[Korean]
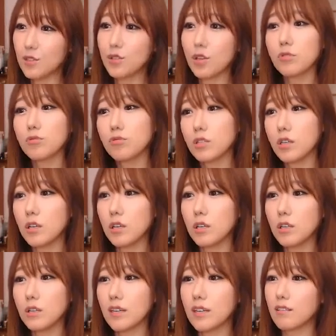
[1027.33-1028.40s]

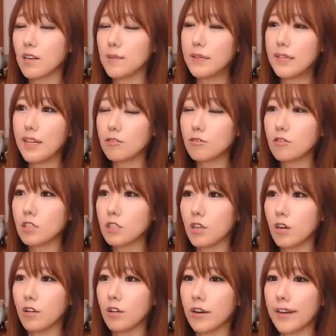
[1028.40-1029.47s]
쏘쏘라고 하면 한국식
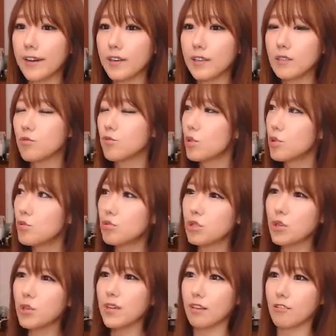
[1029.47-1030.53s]
영어인가요?
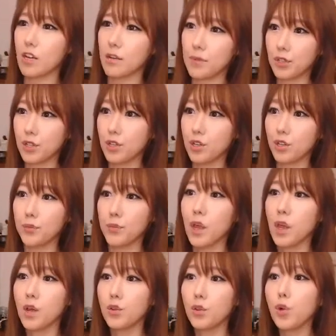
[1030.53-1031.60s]
쏘쏘라고 하면요
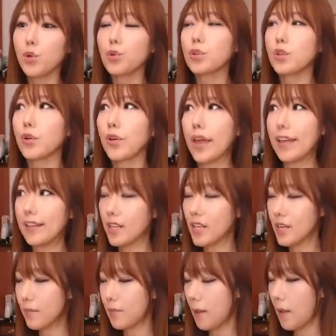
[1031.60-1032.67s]

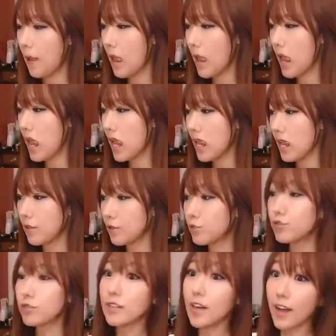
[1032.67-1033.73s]
누군누구이니
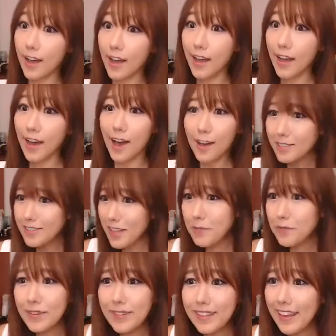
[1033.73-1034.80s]
누군가가 How's
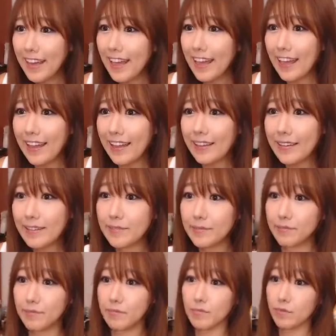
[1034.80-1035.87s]
everything?
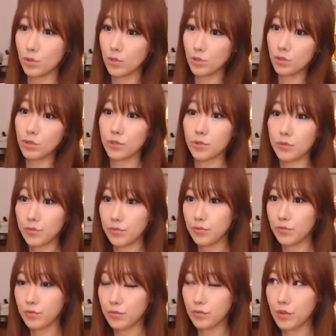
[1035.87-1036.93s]
쏘쏘
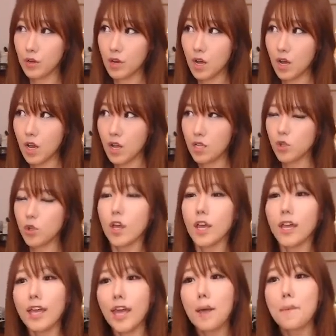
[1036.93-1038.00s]

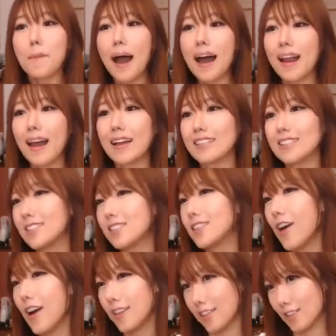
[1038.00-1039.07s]
되게 말하기
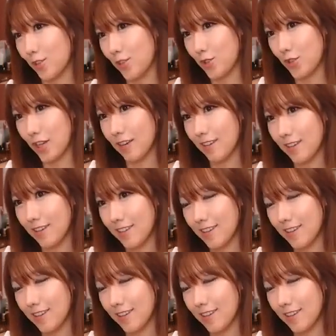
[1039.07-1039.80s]
싫어하는 어투예요